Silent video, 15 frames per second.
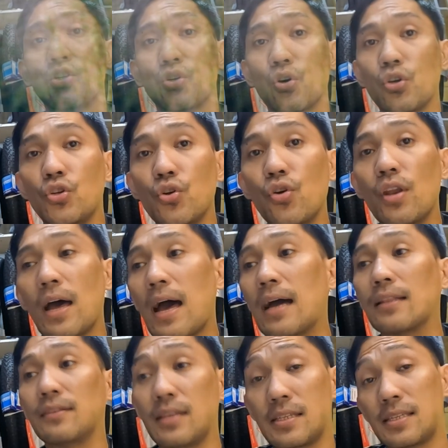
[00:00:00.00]
So, yun
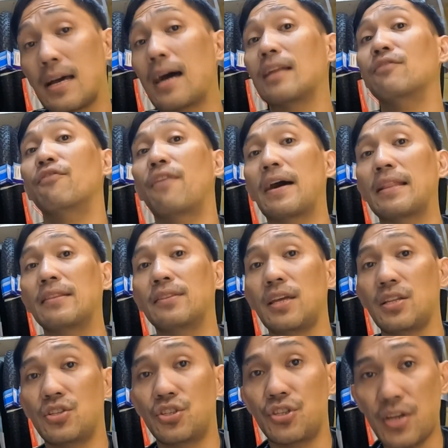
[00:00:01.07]
ang
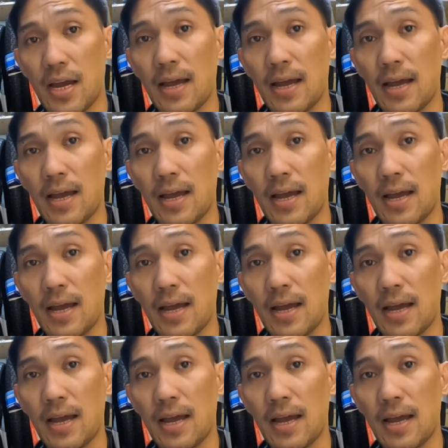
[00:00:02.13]
disadvantage